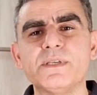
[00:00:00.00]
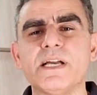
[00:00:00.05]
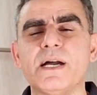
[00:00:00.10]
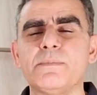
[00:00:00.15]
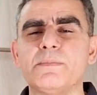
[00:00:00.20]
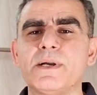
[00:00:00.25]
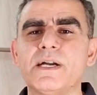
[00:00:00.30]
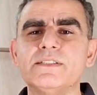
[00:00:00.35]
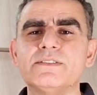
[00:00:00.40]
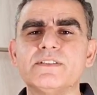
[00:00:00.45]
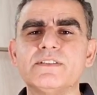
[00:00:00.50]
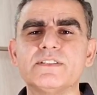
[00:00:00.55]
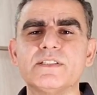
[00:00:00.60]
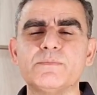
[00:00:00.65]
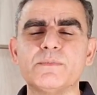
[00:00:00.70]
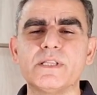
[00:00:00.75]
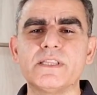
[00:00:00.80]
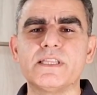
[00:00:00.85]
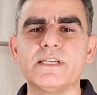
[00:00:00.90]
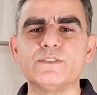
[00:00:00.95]
भी आपका इसी से
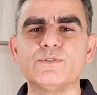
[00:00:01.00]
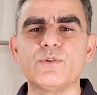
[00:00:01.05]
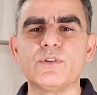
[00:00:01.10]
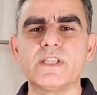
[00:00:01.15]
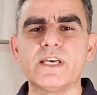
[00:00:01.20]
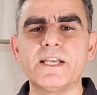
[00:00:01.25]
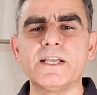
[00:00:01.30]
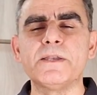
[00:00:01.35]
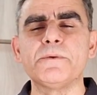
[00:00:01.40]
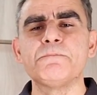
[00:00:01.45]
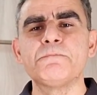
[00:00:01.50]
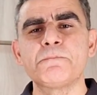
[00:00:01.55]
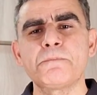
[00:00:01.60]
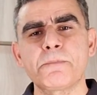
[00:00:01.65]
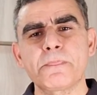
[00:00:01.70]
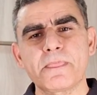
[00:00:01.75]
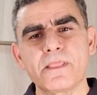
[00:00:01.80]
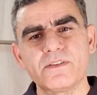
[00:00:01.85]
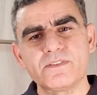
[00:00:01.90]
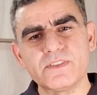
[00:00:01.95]
मिलता जुलता है
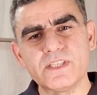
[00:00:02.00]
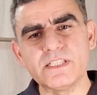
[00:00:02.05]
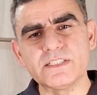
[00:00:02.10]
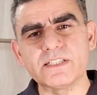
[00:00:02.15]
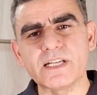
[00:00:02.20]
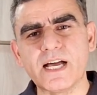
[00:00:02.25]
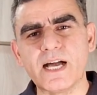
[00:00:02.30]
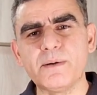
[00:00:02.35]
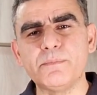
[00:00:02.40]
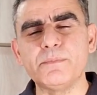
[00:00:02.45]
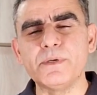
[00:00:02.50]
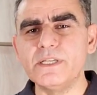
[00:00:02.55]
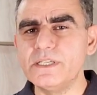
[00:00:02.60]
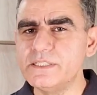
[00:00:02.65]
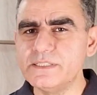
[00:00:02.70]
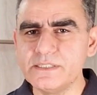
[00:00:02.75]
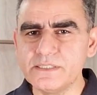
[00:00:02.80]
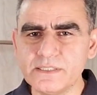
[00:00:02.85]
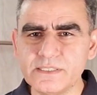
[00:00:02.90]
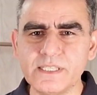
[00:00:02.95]
तीसरा आप
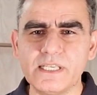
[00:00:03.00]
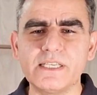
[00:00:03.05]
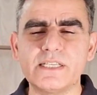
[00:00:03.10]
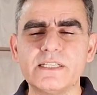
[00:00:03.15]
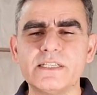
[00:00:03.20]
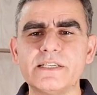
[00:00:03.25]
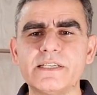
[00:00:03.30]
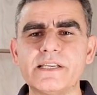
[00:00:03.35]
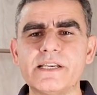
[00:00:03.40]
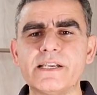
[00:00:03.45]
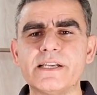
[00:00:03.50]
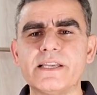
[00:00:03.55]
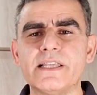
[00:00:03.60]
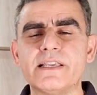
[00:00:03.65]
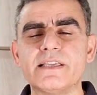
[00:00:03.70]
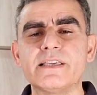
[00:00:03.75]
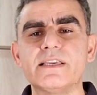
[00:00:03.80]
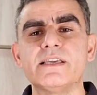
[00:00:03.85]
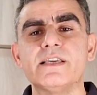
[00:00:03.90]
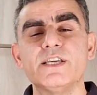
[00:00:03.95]
ये एक इंग्रेडिएंट
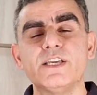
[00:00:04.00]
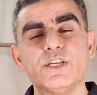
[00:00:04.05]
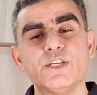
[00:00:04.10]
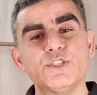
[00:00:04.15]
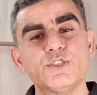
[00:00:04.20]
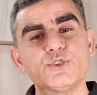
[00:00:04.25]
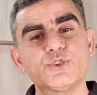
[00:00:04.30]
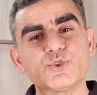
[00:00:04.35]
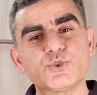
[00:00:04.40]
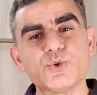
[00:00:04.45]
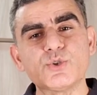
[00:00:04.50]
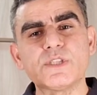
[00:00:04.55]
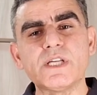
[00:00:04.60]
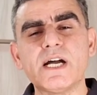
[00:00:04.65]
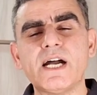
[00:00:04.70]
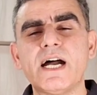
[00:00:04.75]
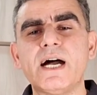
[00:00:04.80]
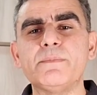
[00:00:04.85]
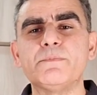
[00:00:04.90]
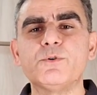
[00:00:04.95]
लेंगे चौथा
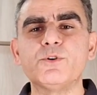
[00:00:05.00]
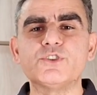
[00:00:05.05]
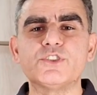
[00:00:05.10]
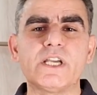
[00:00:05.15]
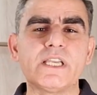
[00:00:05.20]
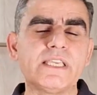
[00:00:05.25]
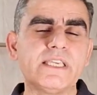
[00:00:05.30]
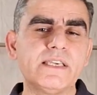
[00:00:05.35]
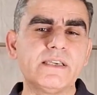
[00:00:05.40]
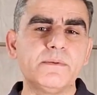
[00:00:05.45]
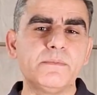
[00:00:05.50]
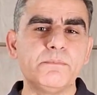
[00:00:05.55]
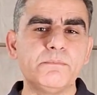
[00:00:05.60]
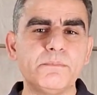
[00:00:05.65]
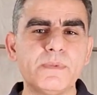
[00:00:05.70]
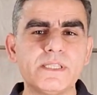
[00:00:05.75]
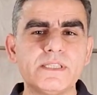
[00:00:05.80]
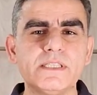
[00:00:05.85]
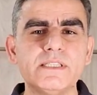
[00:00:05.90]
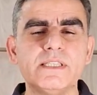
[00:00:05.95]
आपको चाहिए
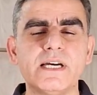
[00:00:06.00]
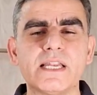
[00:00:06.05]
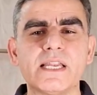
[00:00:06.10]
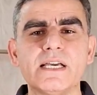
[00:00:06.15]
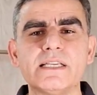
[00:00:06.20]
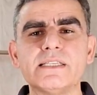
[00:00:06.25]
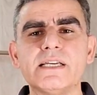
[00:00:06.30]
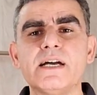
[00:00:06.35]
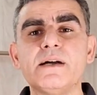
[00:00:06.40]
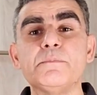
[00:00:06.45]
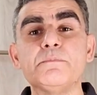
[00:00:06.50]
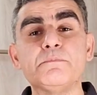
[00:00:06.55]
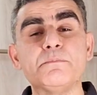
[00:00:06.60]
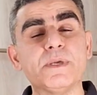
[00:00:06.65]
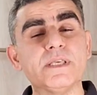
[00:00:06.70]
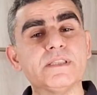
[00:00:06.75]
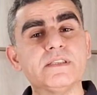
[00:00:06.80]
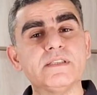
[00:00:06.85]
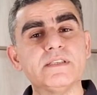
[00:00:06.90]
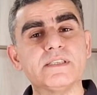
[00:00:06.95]
मेथी दाना या
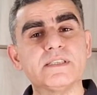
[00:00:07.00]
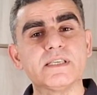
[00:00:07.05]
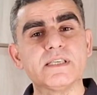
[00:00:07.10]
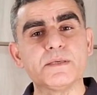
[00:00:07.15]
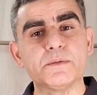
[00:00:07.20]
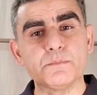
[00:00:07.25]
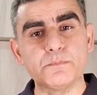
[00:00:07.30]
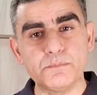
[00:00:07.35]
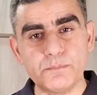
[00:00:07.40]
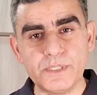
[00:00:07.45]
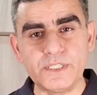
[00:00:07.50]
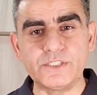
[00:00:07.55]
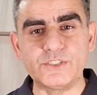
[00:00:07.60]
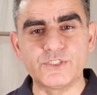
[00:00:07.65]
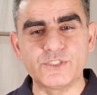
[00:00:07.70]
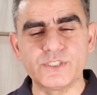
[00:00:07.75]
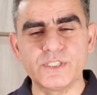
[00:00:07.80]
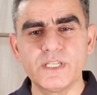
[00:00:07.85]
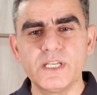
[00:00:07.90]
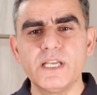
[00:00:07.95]
मेथी के बीज
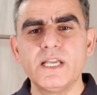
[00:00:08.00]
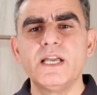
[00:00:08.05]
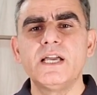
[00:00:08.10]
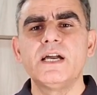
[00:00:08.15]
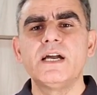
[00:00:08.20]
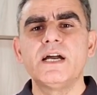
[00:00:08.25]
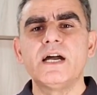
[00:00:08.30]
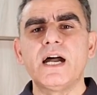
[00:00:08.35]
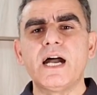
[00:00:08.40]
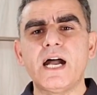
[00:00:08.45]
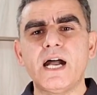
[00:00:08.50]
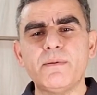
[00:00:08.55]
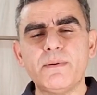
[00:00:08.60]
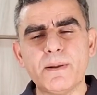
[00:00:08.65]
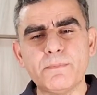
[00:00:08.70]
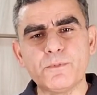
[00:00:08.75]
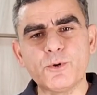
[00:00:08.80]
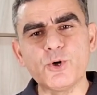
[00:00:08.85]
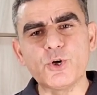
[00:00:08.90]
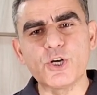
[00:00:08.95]
अब
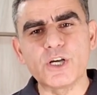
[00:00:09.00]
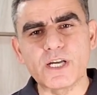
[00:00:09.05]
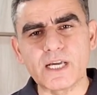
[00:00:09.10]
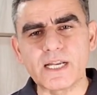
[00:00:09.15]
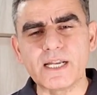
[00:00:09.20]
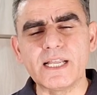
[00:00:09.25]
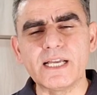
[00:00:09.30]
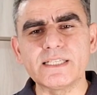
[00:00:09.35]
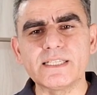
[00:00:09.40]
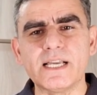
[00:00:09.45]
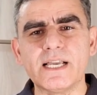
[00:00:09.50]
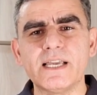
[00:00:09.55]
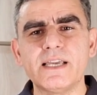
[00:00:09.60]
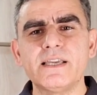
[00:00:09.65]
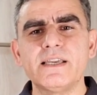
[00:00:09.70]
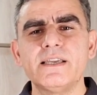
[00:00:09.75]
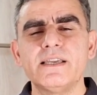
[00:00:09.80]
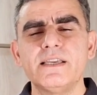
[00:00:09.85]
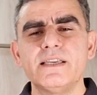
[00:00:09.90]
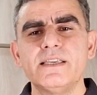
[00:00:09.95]
आपको करना क्या है
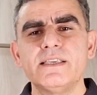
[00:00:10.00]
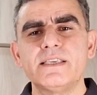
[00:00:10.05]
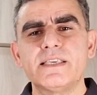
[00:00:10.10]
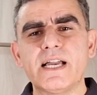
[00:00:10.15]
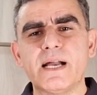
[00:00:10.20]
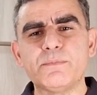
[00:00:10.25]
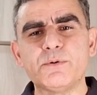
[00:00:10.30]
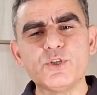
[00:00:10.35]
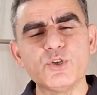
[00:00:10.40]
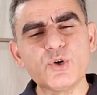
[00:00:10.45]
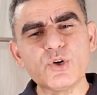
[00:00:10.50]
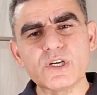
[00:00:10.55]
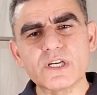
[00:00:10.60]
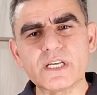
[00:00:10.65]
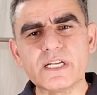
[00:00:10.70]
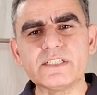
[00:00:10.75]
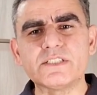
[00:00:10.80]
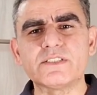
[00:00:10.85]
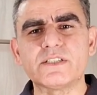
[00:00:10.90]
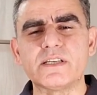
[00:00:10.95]
कि आप इनको
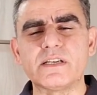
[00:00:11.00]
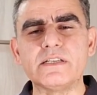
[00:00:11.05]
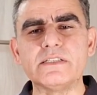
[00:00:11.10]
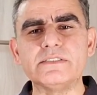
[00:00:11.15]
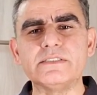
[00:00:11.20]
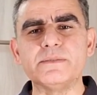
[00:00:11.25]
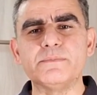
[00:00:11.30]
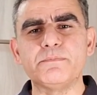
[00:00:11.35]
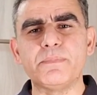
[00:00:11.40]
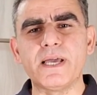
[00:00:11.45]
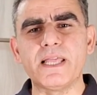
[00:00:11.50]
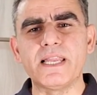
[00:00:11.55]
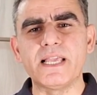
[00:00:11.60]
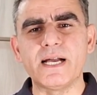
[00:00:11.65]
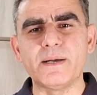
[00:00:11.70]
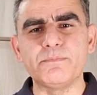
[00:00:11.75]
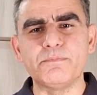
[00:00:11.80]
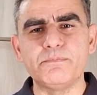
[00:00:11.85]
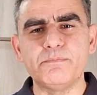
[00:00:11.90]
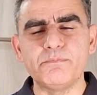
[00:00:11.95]
क्रश कर लीजिए पहले
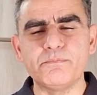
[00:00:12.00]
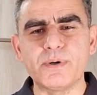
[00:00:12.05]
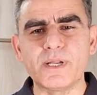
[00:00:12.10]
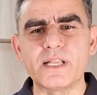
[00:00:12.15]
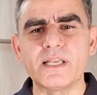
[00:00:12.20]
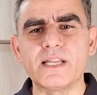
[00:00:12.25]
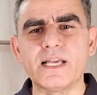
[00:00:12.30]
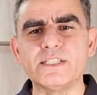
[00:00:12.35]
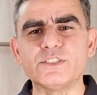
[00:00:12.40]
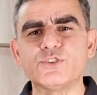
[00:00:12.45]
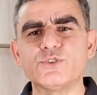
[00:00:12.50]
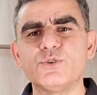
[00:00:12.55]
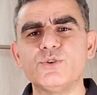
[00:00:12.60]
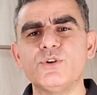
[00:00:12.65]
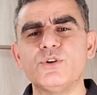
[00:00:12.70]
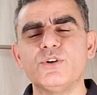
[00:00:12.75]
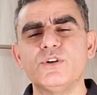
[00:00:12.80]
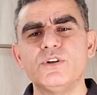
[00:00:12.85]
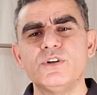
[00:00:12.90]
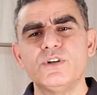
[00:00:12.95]
आप भ्रंगराज को